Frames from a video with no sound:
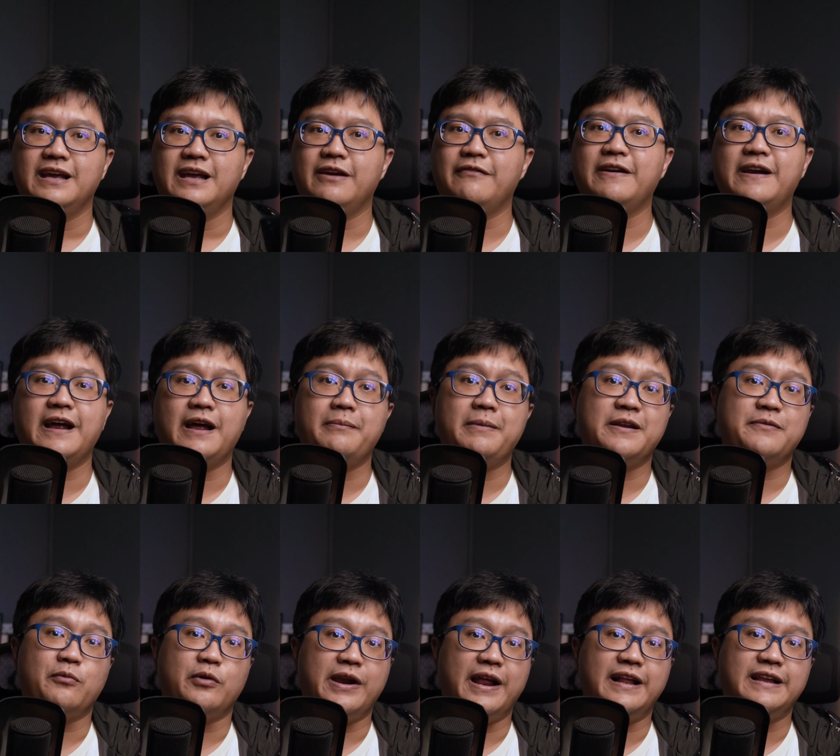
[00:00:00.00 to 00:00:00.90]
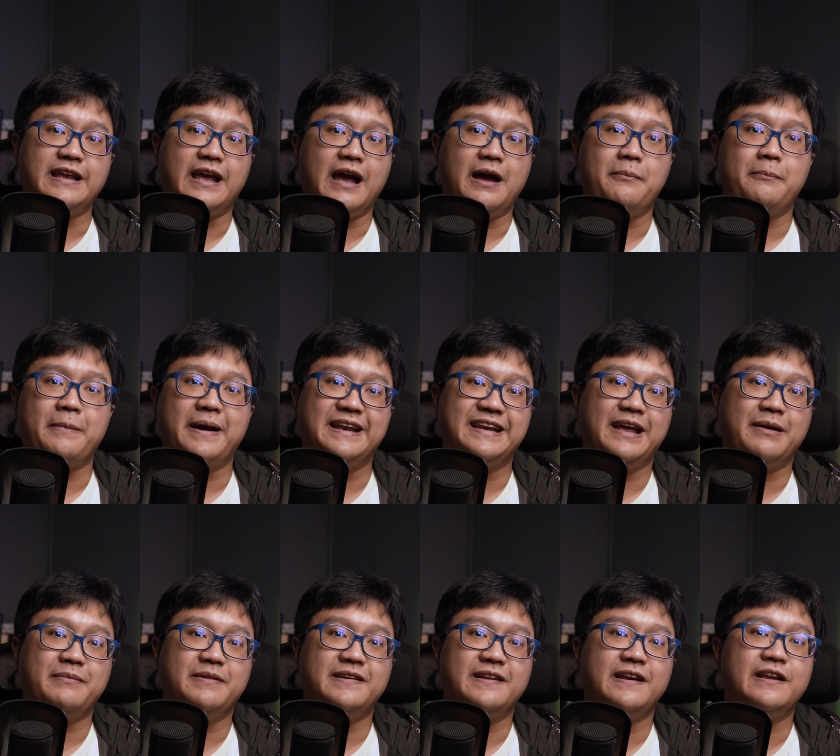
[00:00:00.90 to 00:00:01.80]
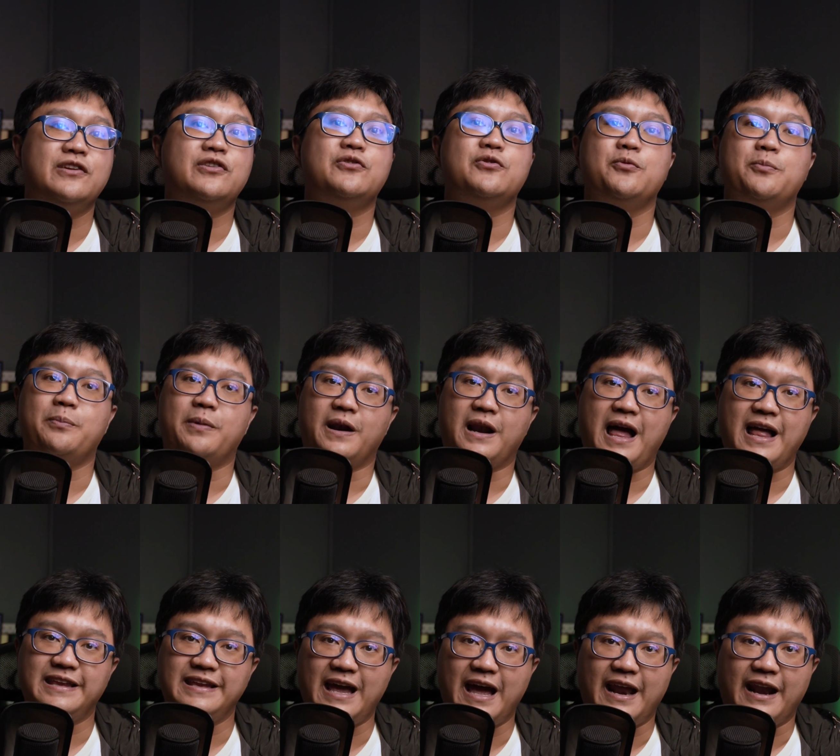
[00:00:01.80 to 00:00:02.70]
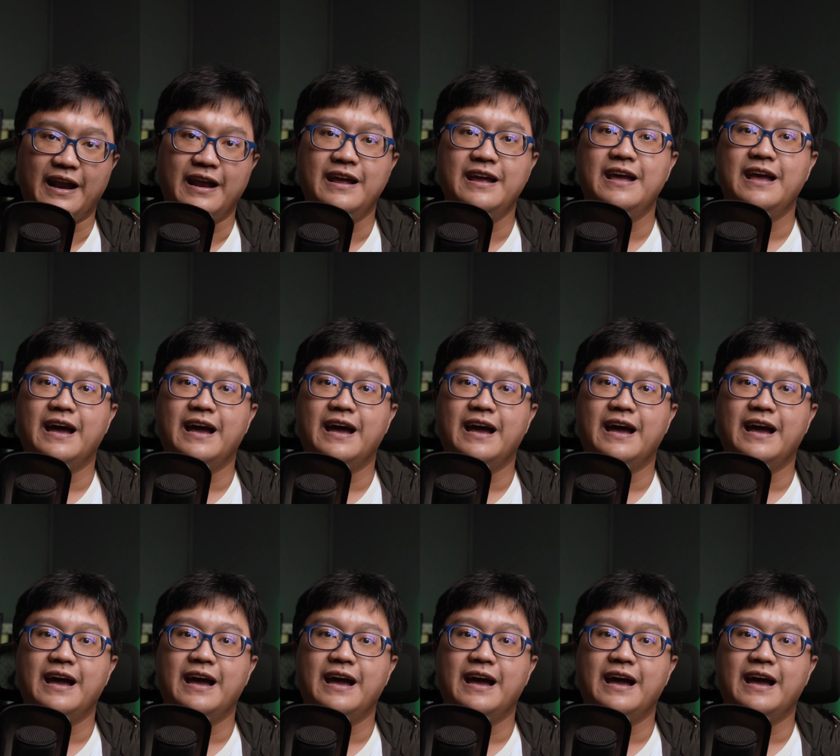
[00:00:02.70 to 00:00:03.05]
Even dengan base modelnya, main game di sini super lancar